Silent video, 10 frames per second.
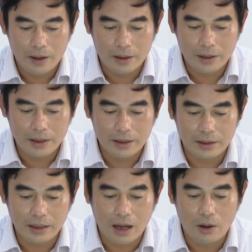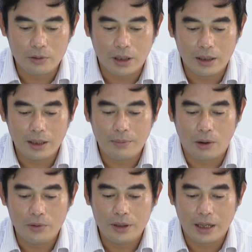À, riêng nền tảng hỗ trợ lấy
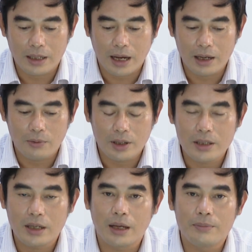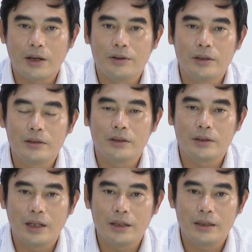mẫu và trả kết quả xét nghiệm theo hình thức
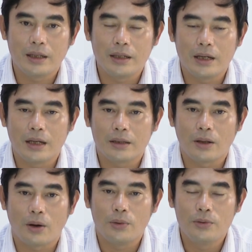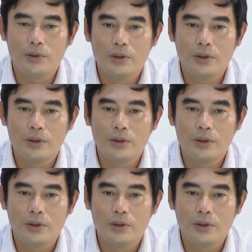trực tuyến thì à, tổ